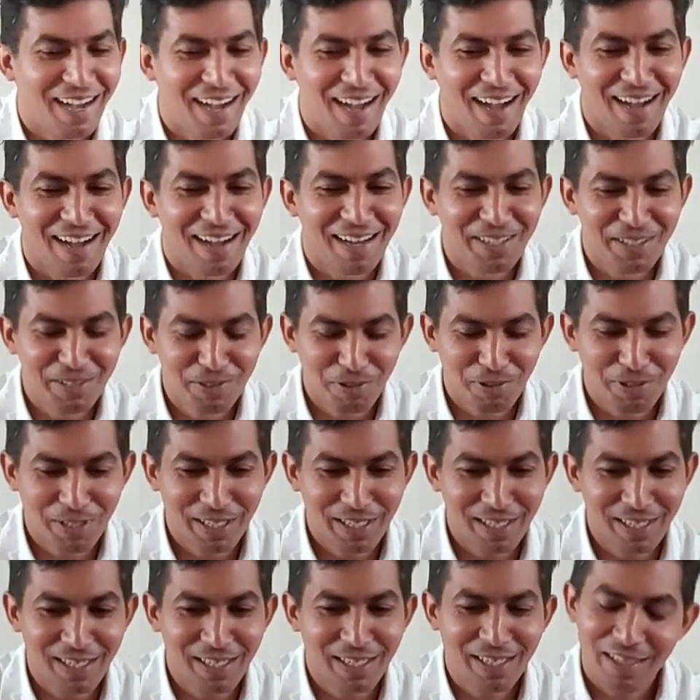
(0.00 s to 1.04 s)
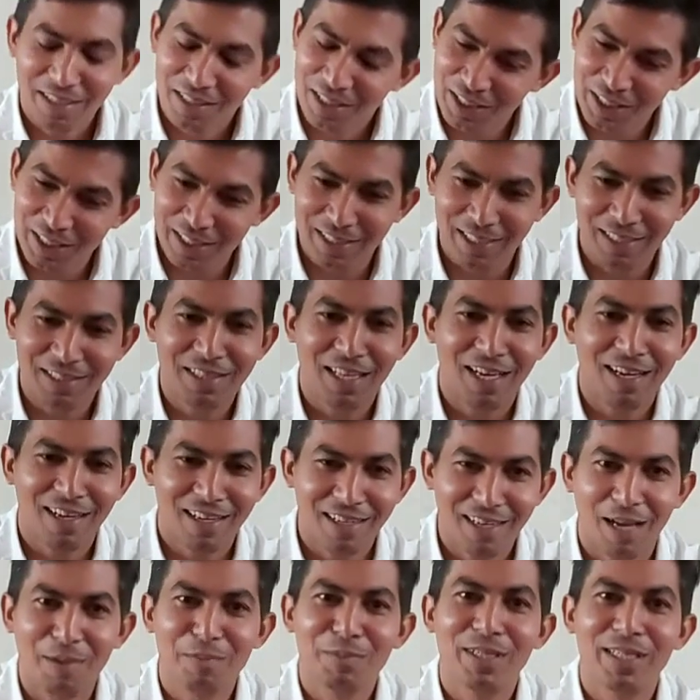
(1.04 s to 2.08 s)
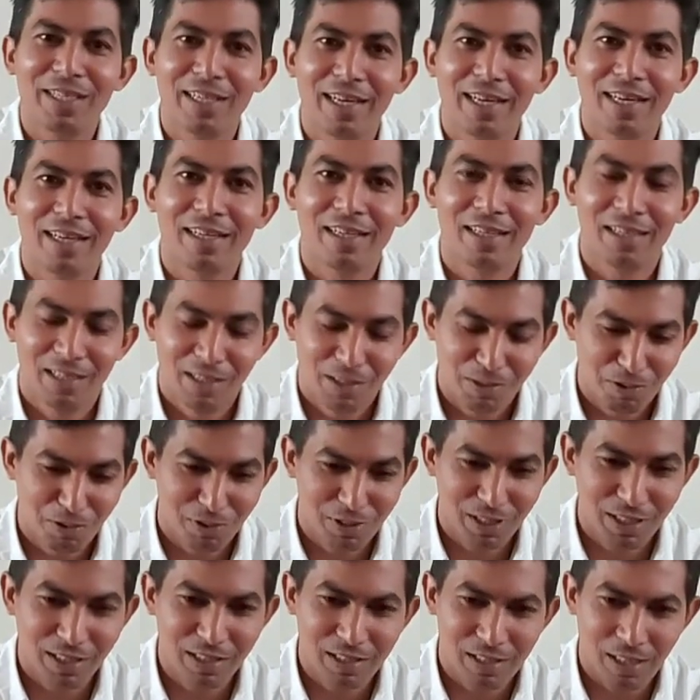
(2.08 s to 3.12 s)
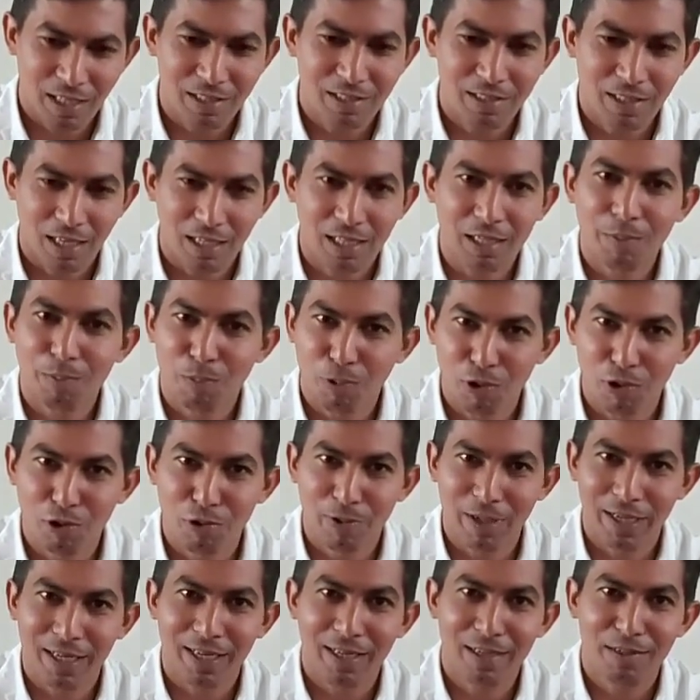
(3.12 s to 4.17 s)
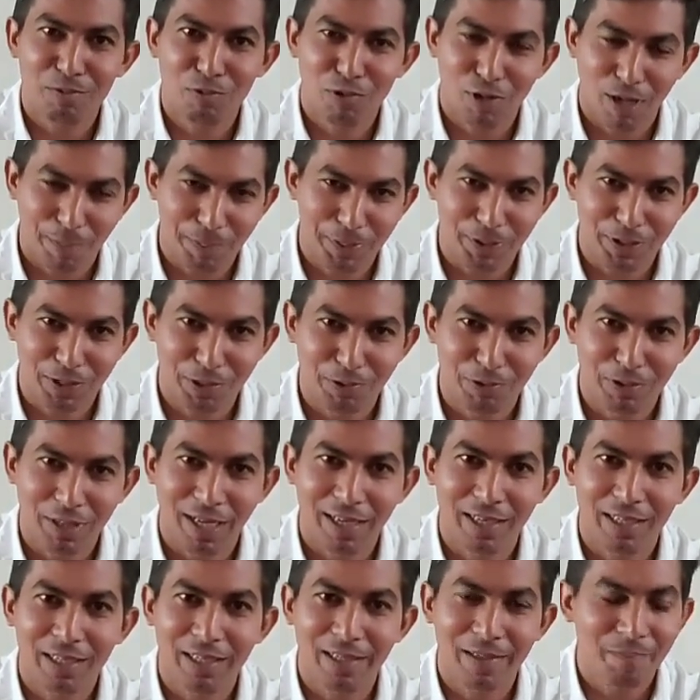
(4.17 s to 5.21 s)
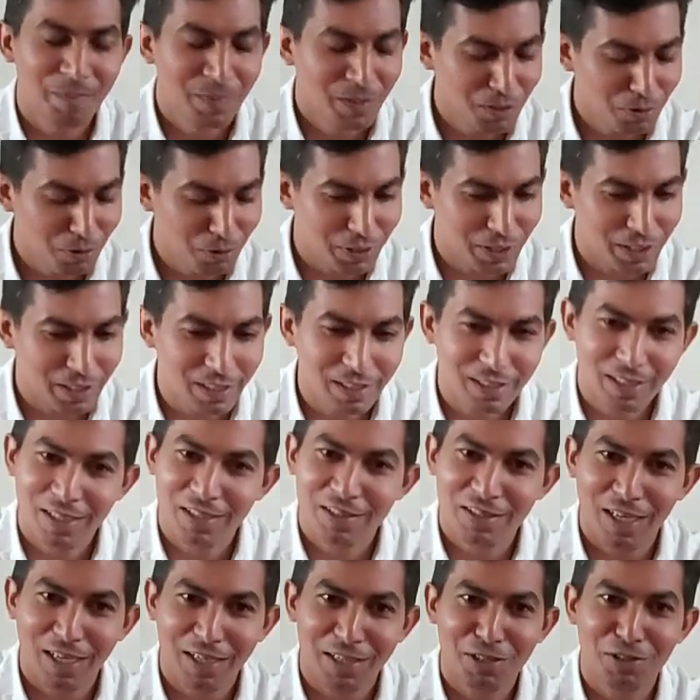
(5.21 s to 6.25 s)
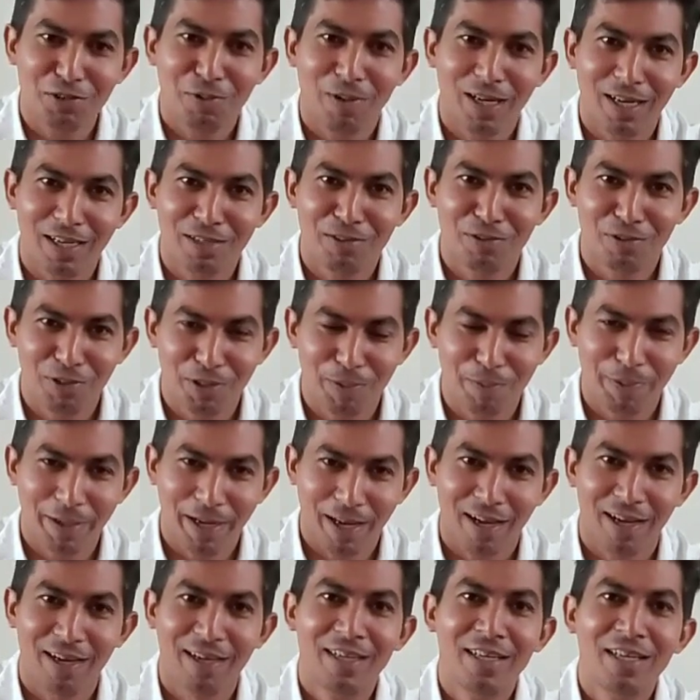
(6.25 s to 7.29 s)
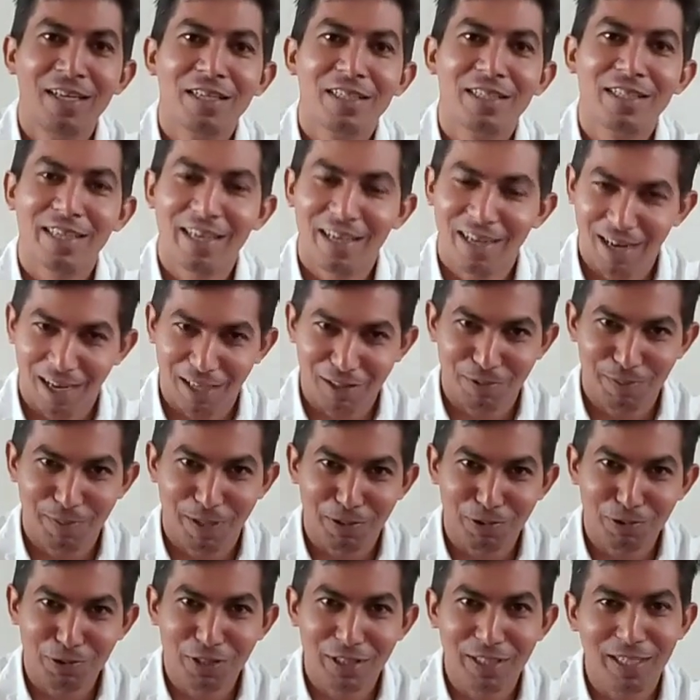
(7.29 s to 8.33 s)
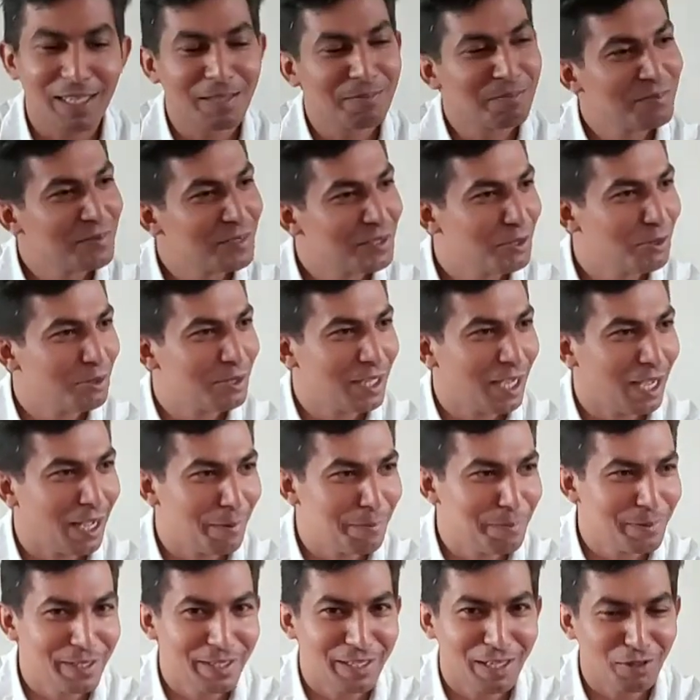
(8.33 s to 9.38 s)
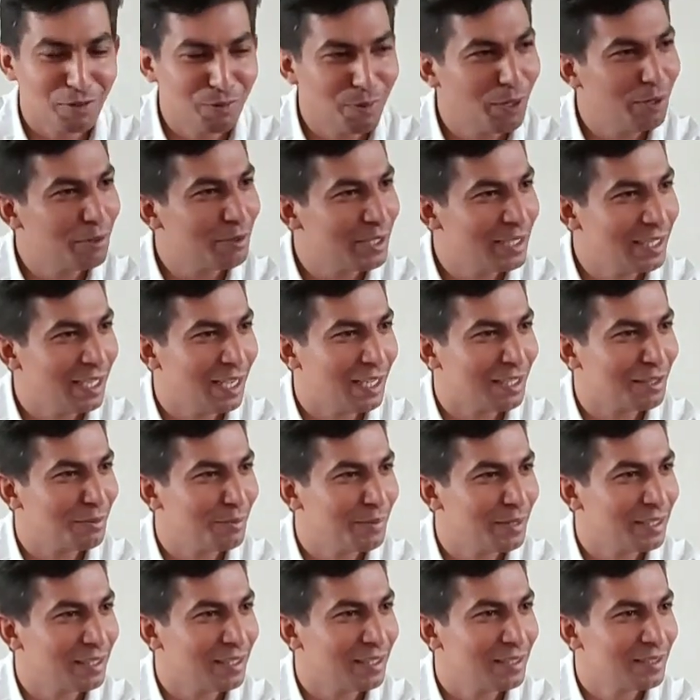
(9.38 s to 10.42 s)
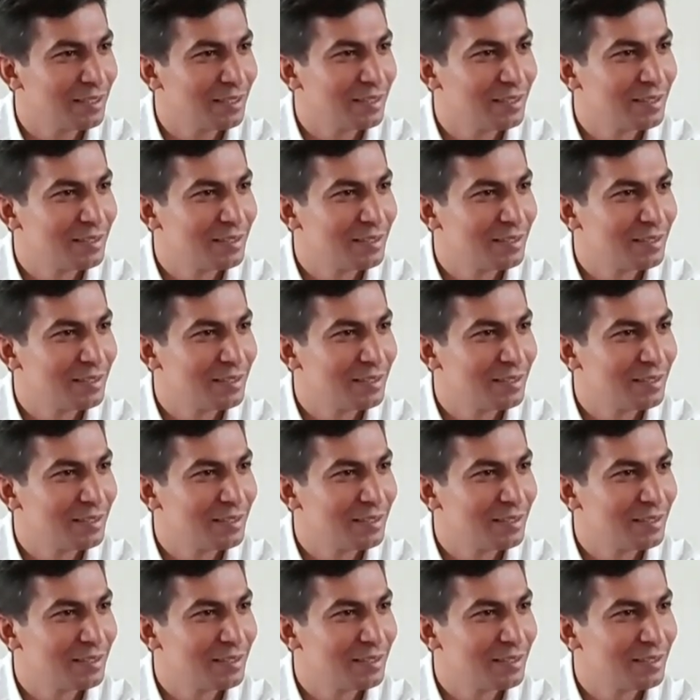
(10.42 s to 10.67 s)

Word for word: हाँ इन्होंने किसी संस्था का नाम नहीं लेंगे क्योंकि संस्था के फॉलोवर हैं वो आपत्ति उठाएंगे तो किसी संस्था के द्वारा इन्होंने पढ़ा कि एक आत्मा होती है तो क्या आपने अनुभव किया आत्मा का